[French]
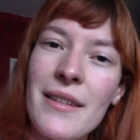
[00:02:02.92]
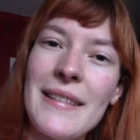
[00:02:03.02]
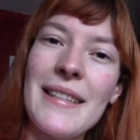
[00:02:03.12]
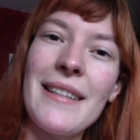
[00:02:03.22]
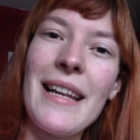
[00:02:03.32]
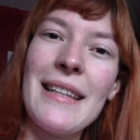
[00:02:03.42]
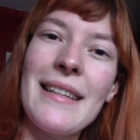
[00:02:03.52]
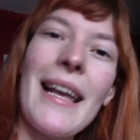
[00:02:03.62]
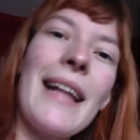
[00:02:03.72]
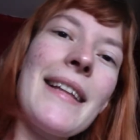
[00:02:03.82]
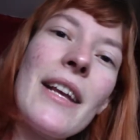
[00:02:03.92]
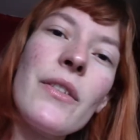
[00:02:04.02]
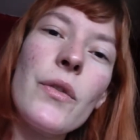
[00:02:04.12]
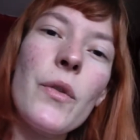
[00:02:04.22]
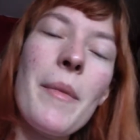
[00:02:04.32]
c'était la dernière
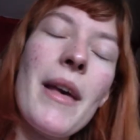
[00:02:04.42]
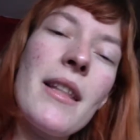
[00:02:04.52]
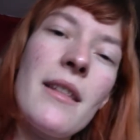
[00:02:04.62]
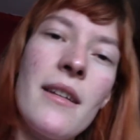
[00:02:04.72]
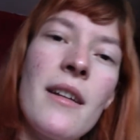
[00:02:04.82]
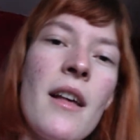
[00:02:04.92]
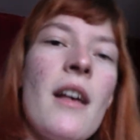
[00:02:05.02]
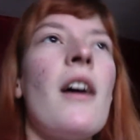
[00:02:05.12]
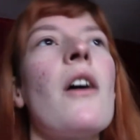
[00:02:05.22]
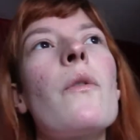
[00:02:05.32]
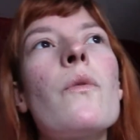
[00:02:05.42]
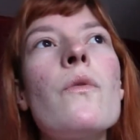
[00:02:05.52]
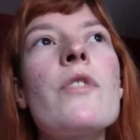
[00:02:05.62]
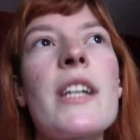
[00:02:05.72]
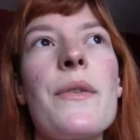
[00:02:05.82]
semaine
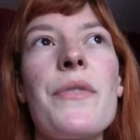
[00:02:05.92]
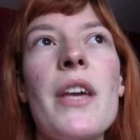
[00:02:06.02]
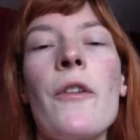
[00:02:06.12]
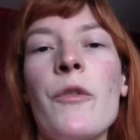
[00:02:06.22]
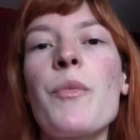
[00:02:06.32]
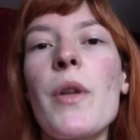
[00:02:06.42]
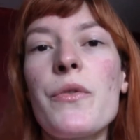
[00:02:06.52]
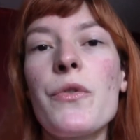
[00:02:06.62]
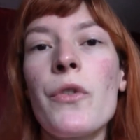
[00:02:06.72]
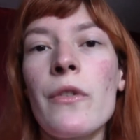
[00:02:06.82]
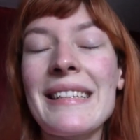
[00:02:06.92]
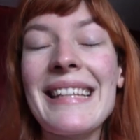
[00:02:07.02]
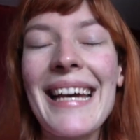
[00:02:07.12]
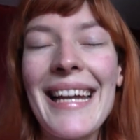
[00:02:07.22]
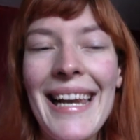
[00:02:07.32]
où j'avais un emploi du temps
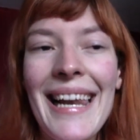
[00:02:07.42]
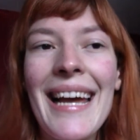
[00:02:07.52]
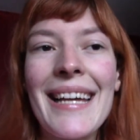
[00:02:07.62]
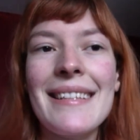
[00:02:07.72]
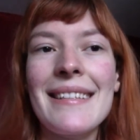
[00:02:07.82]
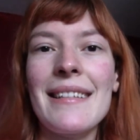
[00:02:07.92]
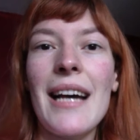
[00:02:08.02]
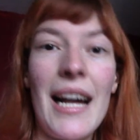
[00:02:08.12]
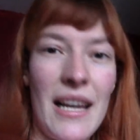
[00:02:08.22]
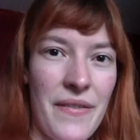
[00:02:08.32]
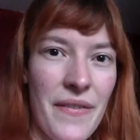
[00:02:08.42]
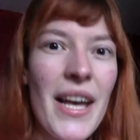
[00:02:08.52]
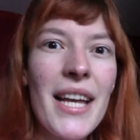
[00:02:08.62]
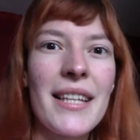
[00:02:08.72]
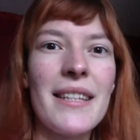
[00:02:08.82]
très light à la
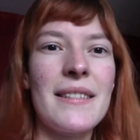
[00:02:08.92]
fac.